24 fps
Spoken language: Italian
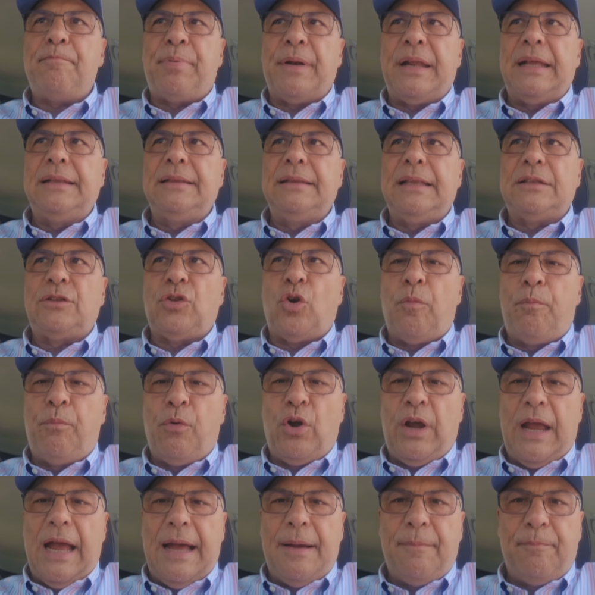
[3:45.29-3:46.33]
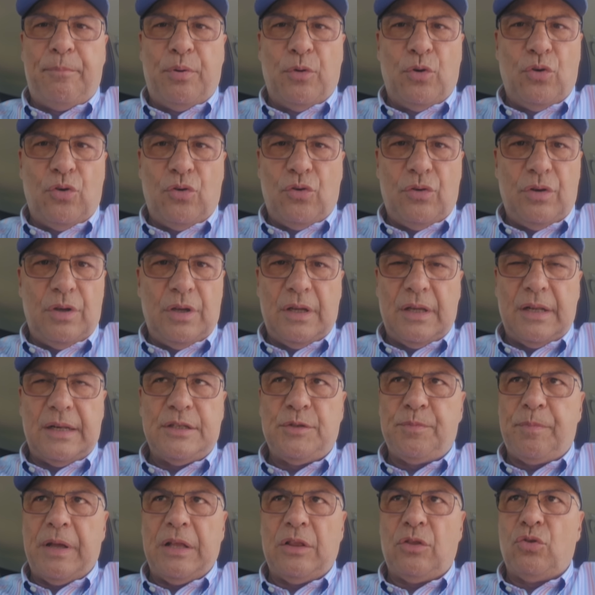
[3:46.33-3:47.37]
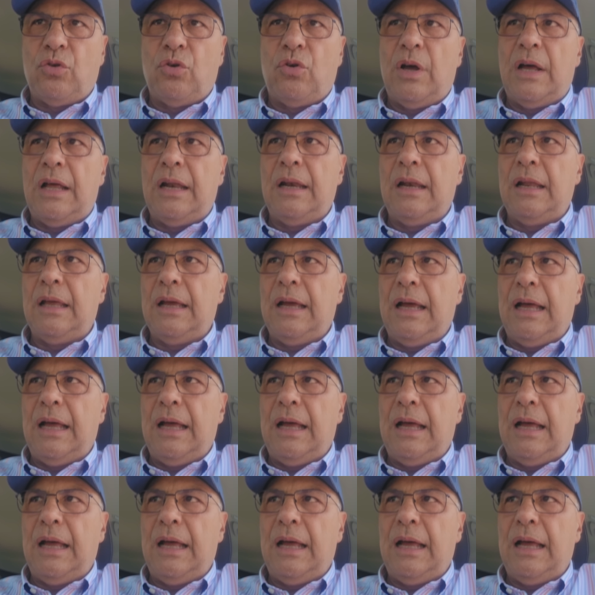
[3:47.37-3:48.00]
prenda troppo campo eh, rispetto al,